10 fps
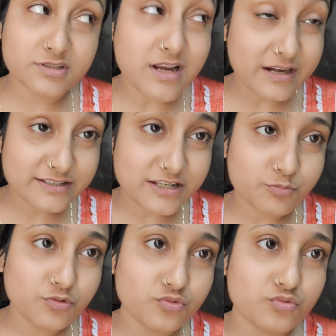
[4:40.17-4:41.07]
স্নানে
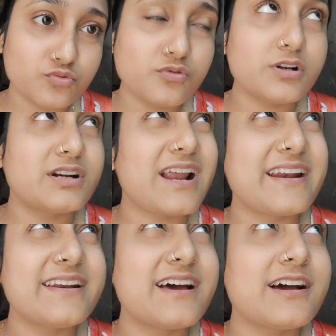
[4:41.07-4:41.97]
যাব
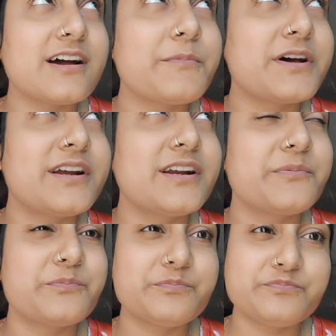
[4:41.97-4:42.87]
রান্না আমার
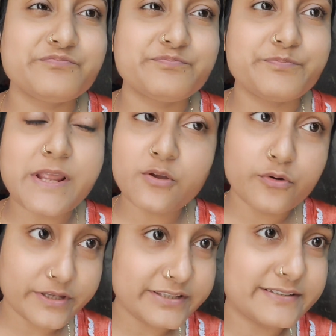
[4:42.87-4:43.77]
প্রায়
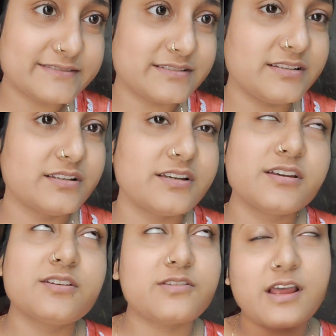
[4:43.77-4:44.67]
হয়েই এসছে
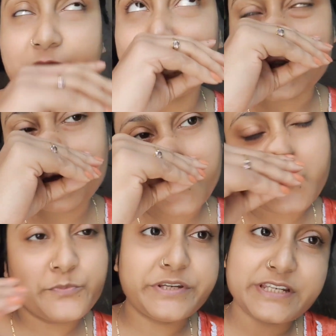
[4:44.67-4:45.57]
আর দশ
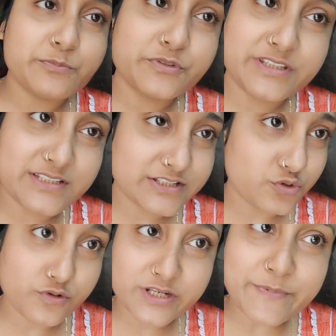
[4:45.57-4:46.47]
পনেরো মিনিটের মধ্যে
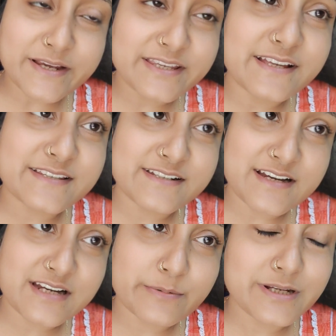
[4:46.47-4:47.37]
যেটুকানি বাকি আছে
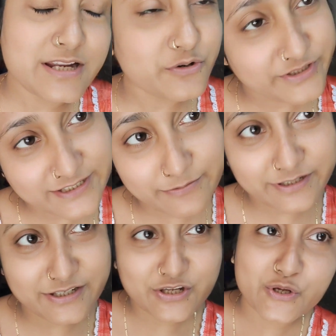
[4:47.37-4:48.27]
রান্না বান্না হয়ে
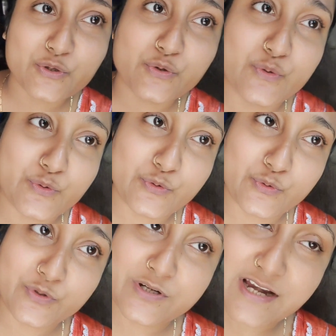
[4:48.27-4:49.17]
যাবে তো
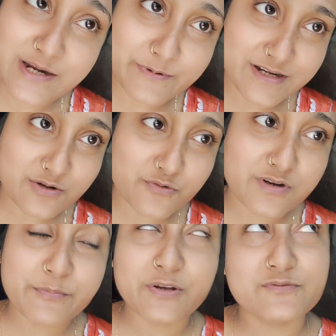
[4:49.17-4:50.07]
রান্না বান্না
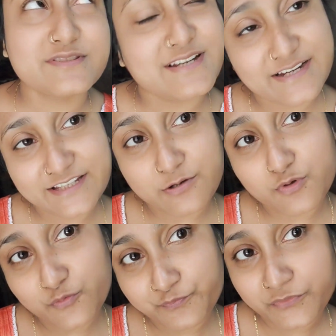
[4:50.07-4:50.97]
করে আমি এখন স্নানে যাব
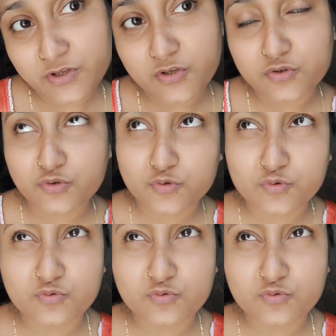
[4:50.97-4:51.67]
তো